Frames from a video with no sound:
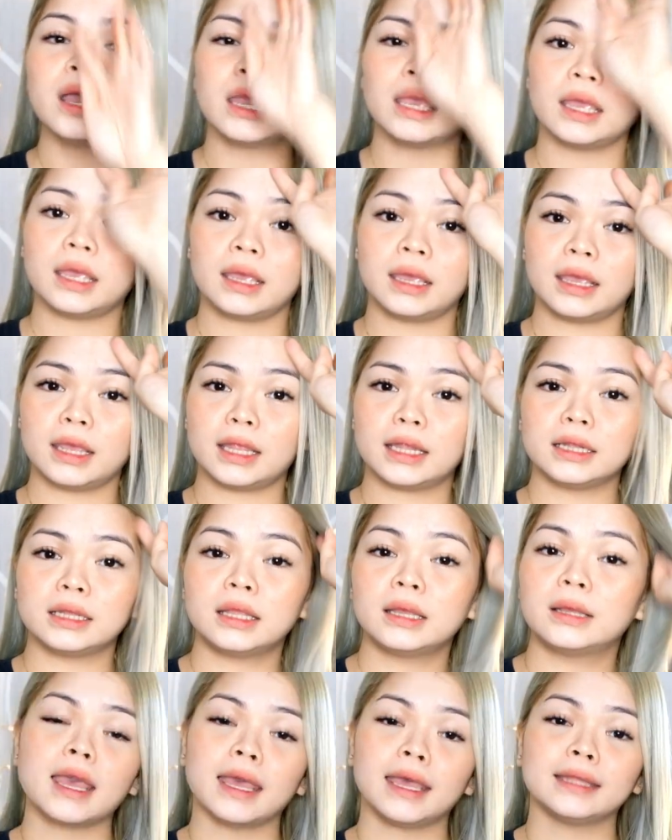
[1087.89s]
And,
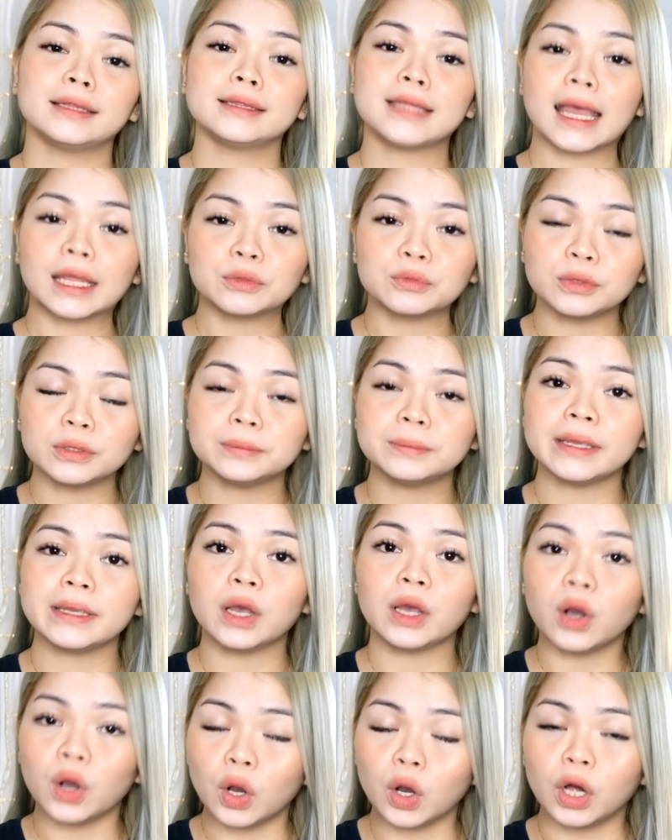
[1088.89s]
and that will be
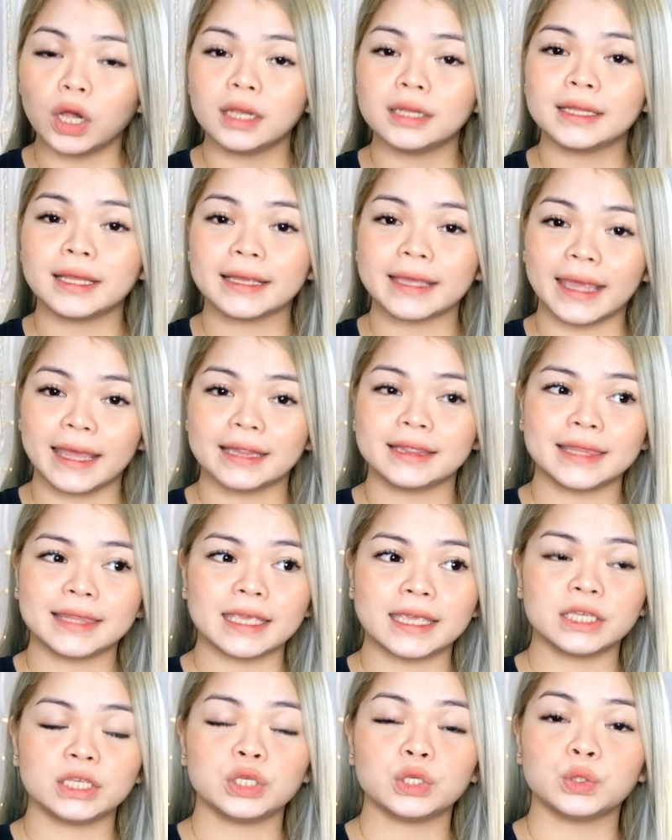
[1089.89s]
all. Again,
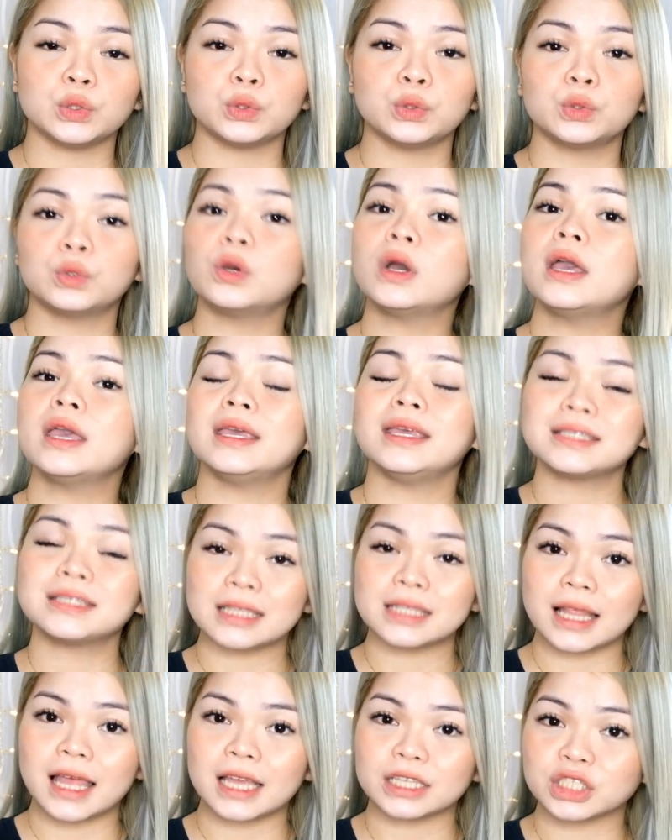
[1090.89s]
thank you,
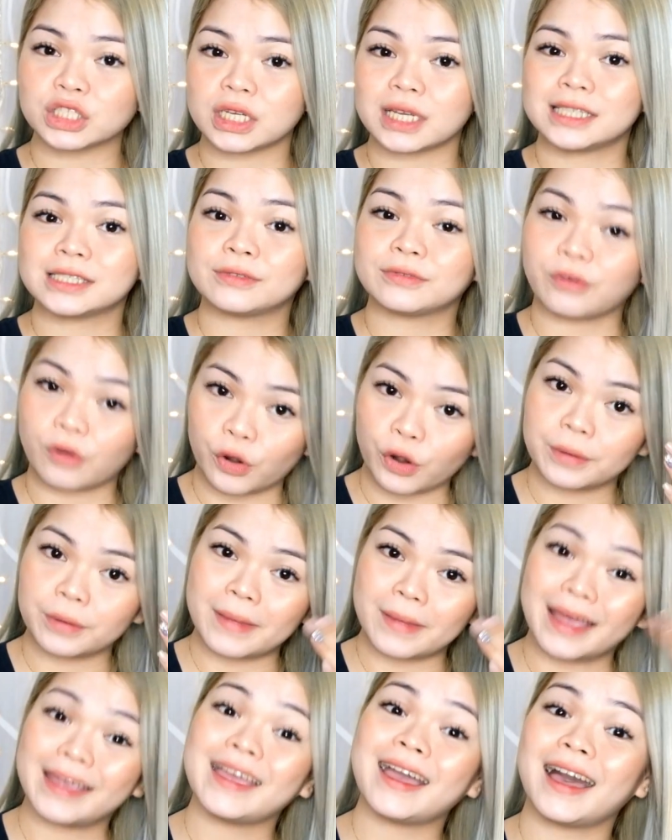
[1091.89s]
Islashes, for
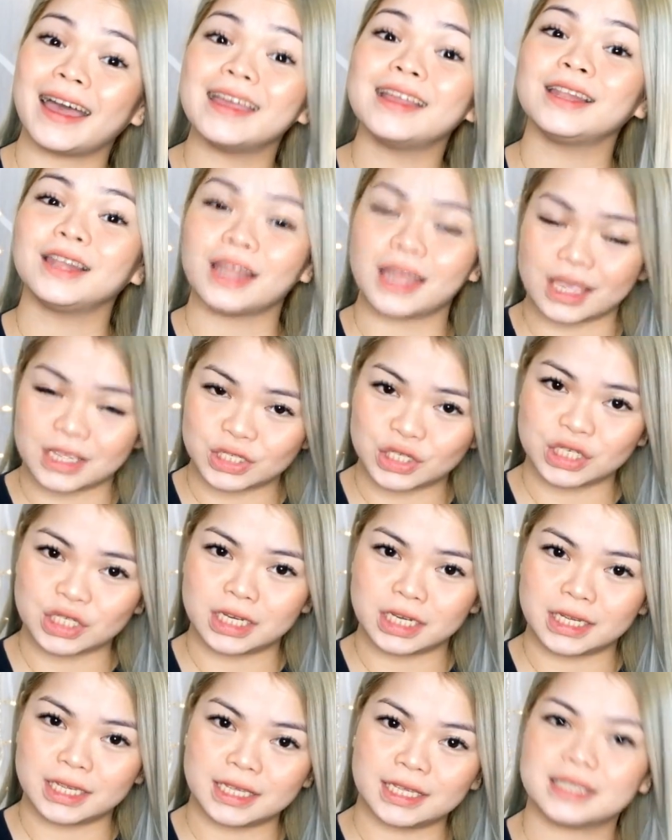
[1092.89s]
my
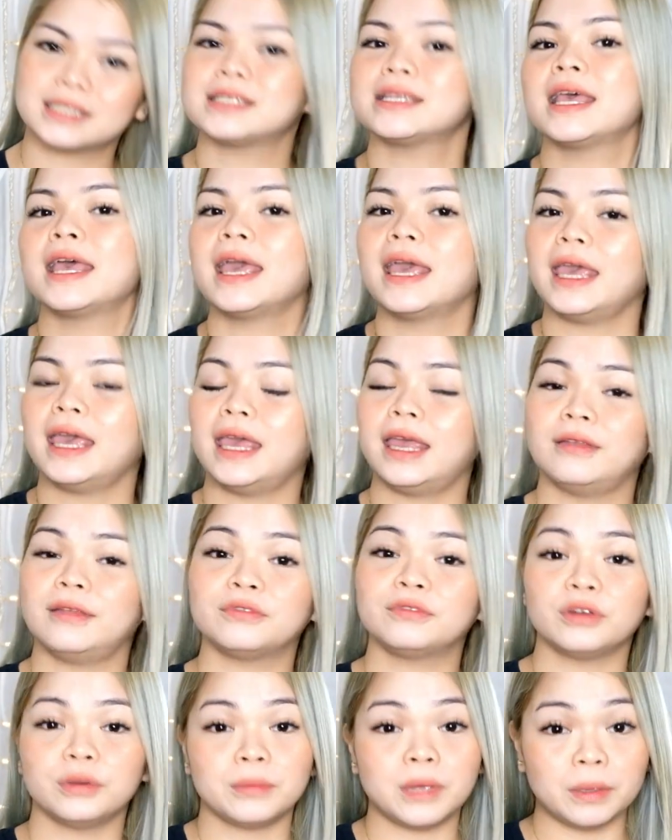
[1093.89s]
eyelashes
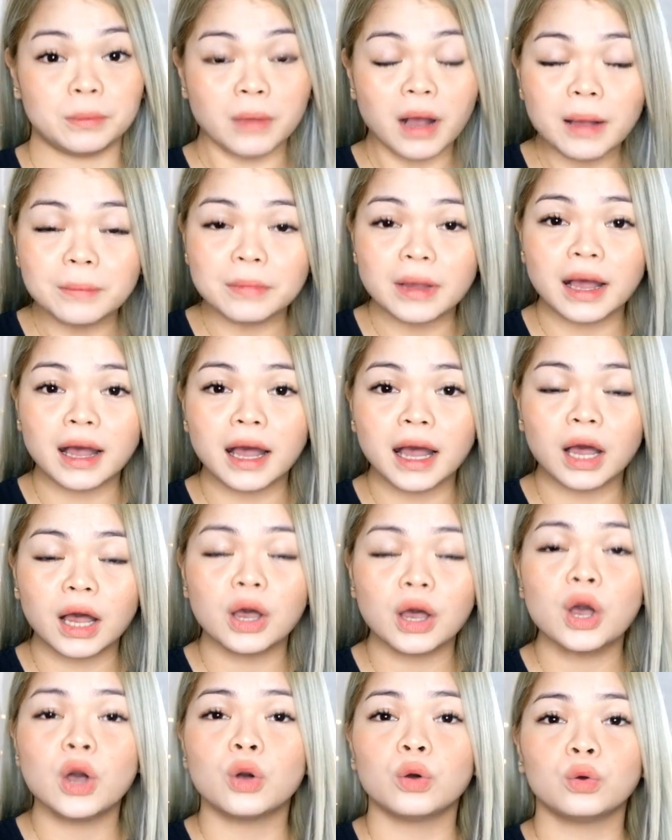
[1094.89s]
and for my
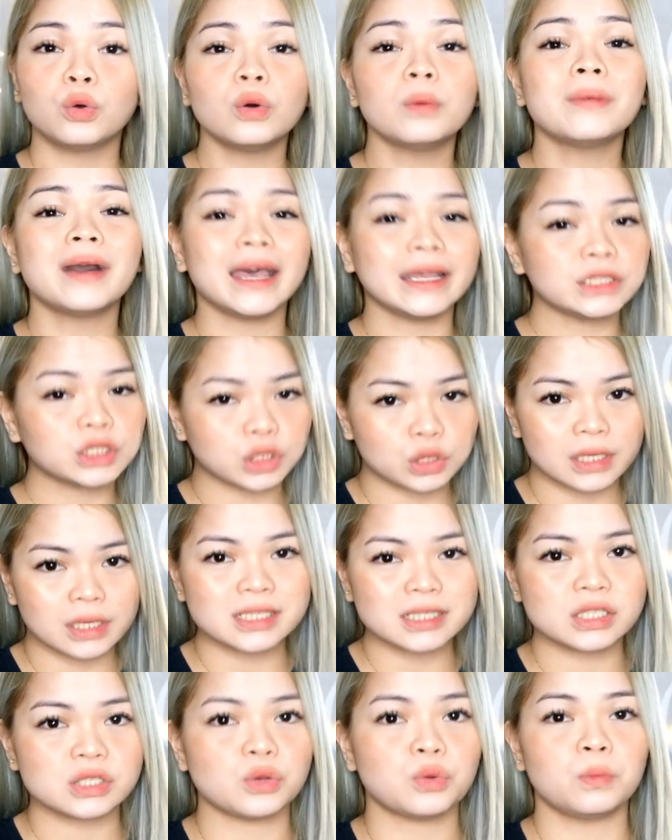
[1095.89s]
mama, whom I
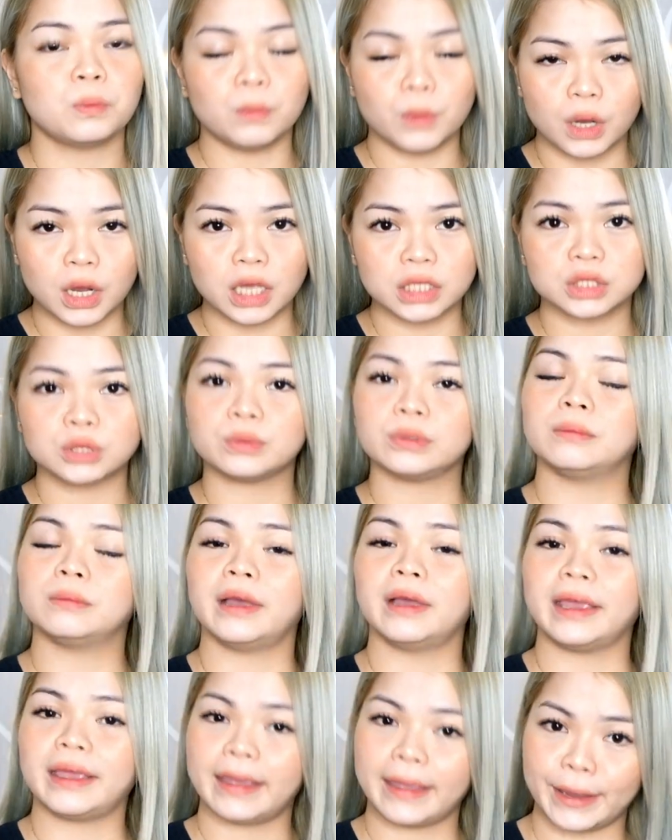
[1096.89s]
trust so much with
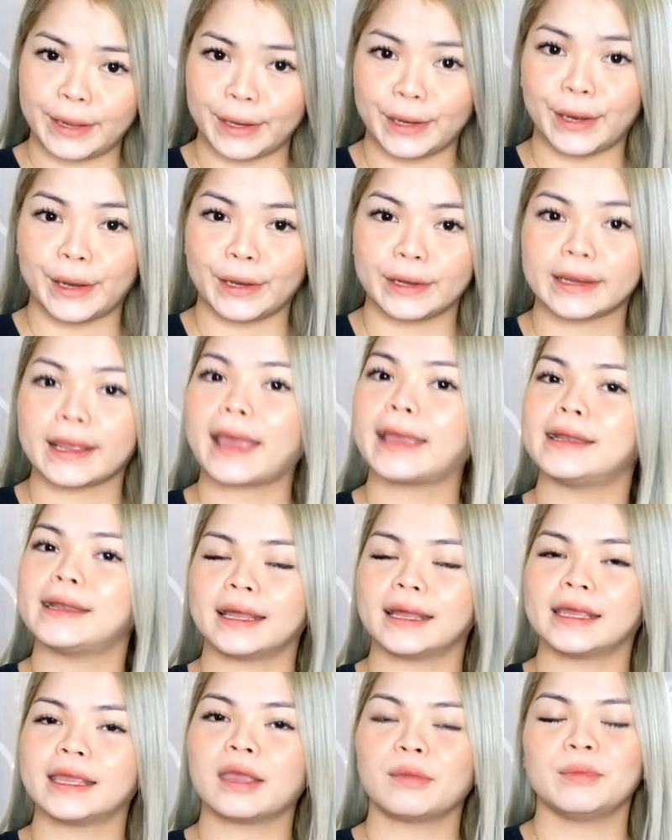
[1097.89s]
my hair. Kahit
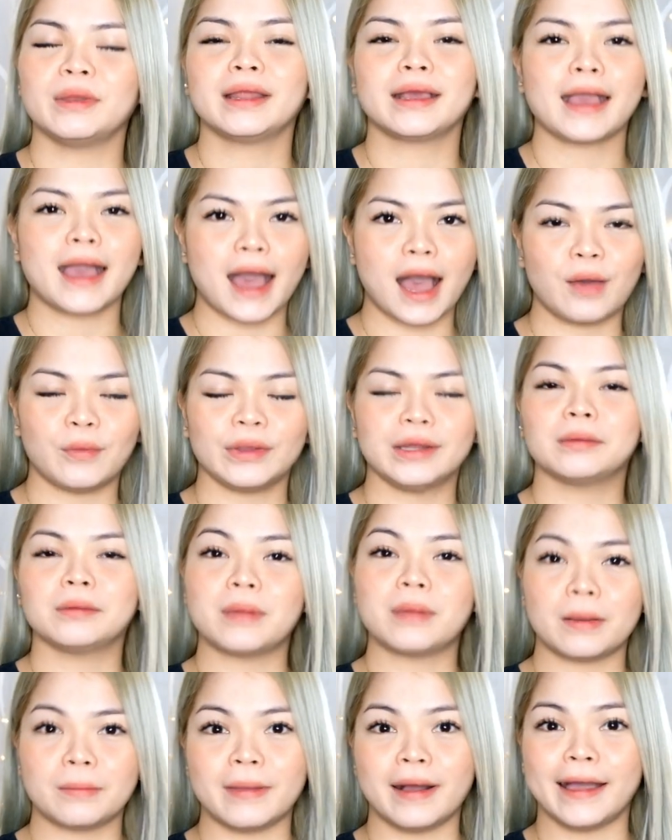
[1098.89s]
lagi kami nag-aaway,
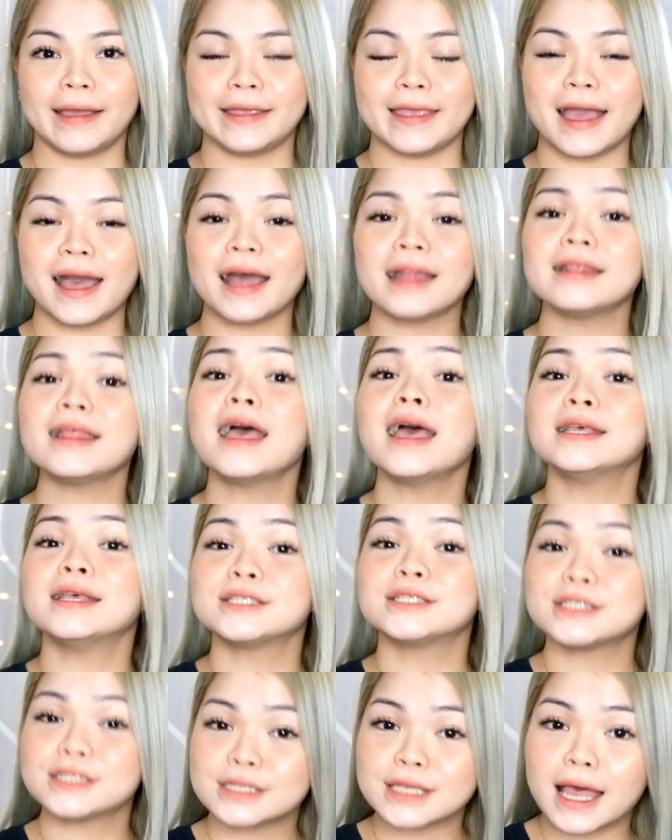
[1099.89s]
nagbabangayan
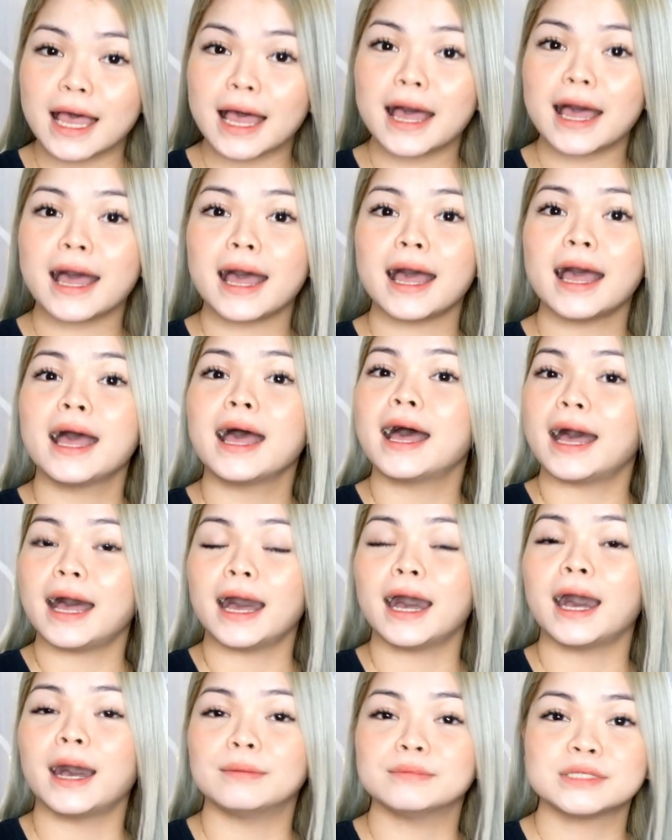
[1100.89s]
sa
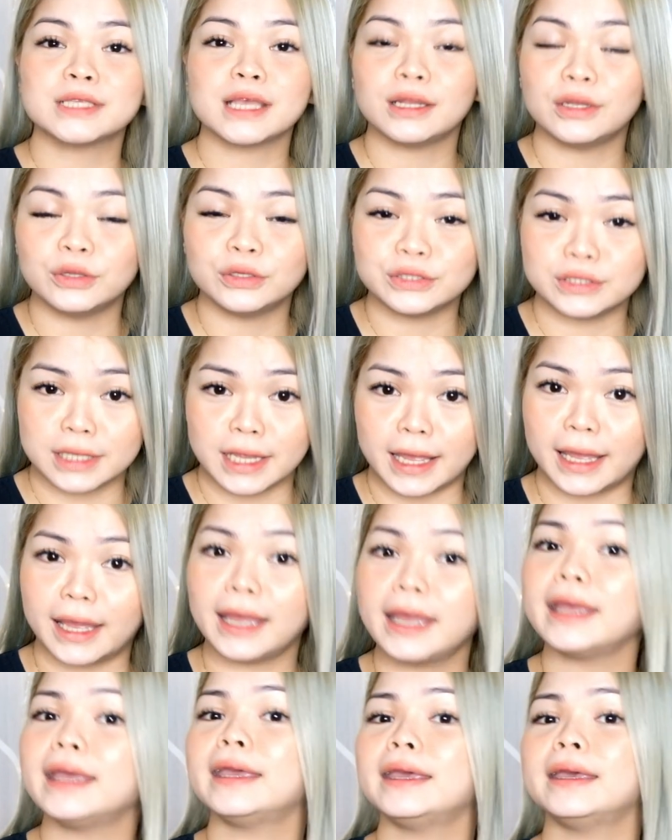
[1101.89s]
um, salon
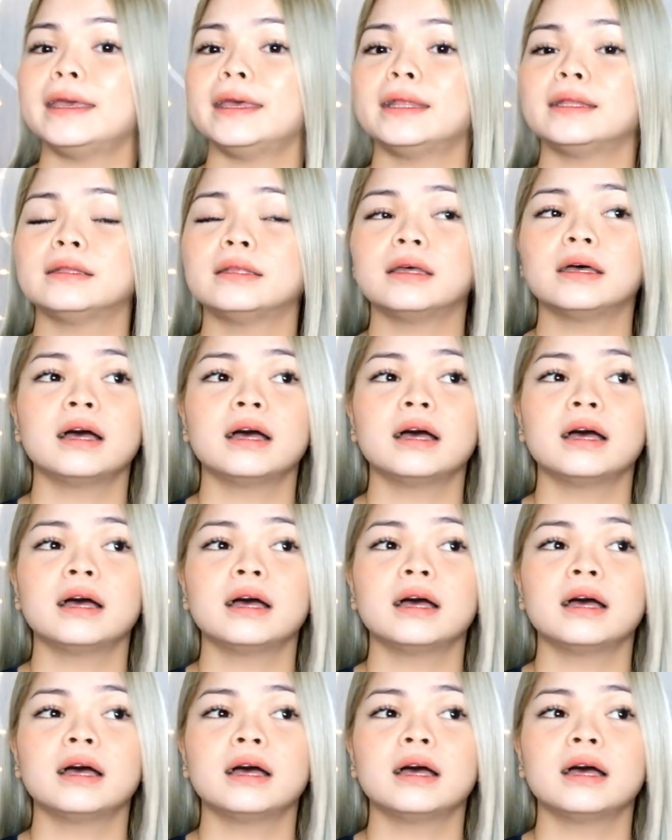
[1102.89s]
niya. And